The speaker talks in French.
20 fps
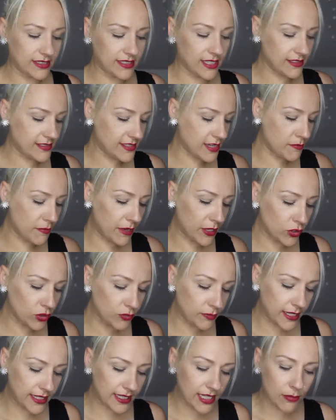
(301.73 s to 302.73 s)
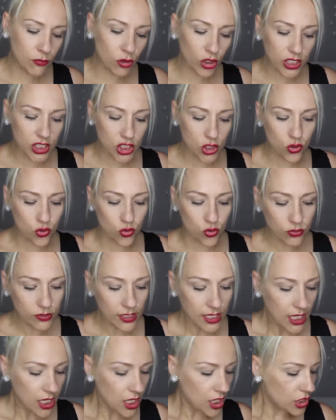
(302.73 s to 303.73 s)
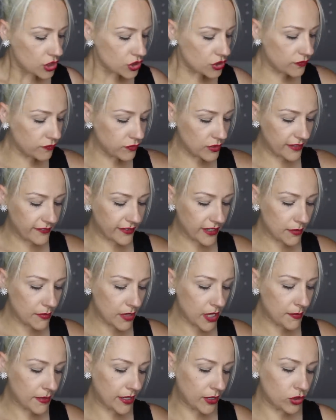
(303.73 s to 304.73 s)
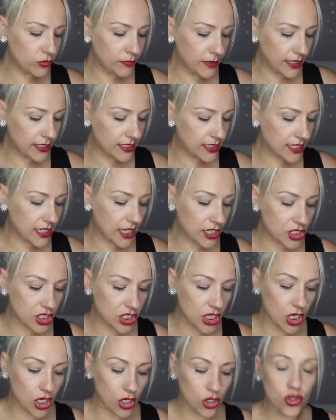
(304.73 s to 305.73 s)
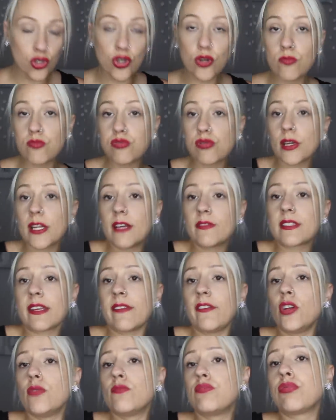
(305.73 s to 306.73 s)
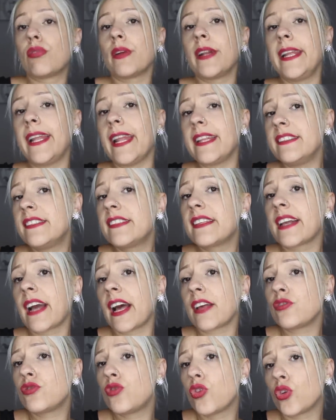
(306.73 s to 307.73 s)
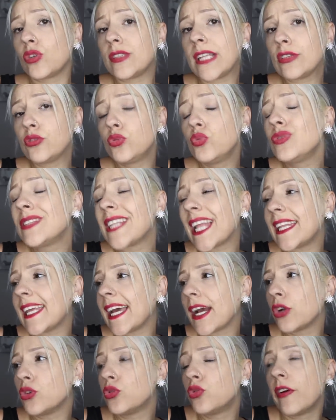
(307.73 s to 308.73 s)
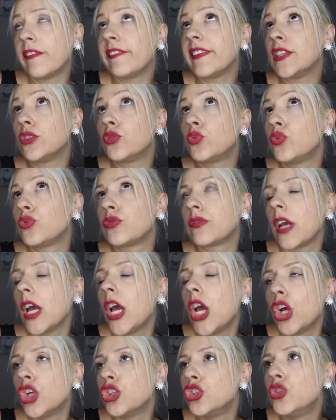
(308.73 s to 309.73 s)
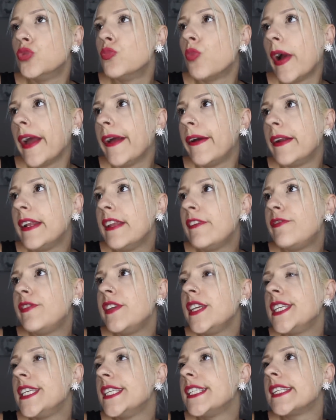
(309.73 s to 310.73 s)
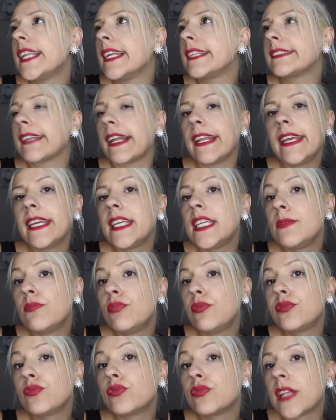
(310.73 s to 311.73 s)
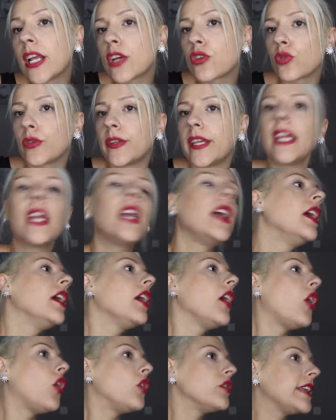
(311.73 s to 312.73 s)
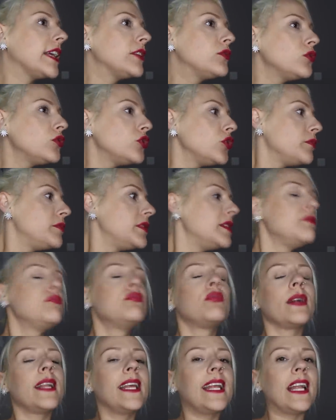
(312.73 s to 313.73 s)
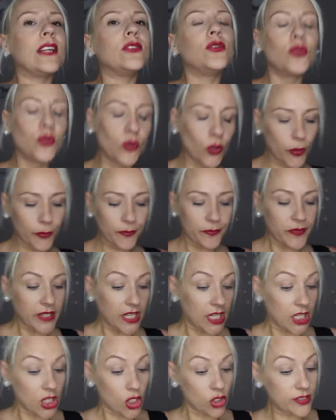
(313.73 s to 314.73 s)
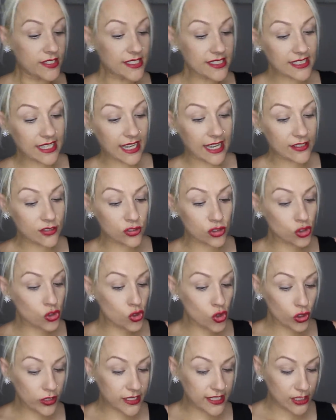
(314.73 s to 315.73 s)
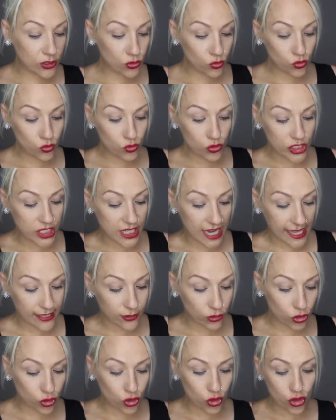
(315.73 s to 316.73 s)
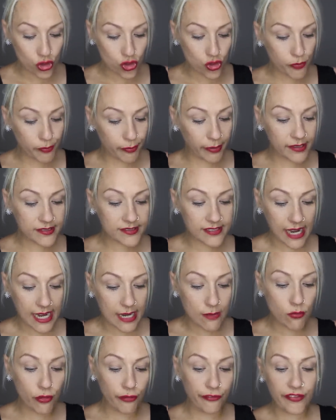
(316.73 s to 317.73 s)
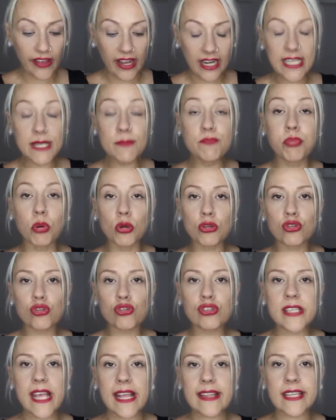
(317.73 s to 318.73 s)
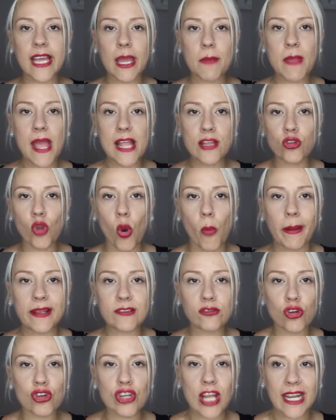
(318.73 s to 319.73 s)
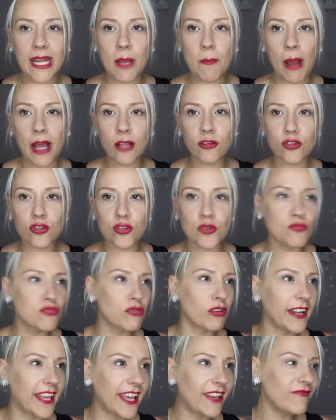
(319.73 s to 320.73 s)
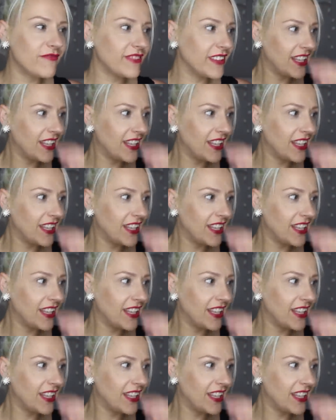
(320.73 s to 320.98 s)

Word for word: Ça, c'est le maillot de bain de la mort qui tue. Je voulais vraiment un maillot de bain qui cachait le bourrelet. Vous savez le bourrelet, la disgracieux qu'on a toutes là derrière le dos. enfin toutes. Du moins euh, les filles qui se laissent aller, qui bouffent toute la journée. On a toutes le petit bourrelet là du dos. Euh, disgracieux qui nous gêne, que je pense aller me faire l'hyposucer très bientôt parce que j'en ai marre de ce bourrelet.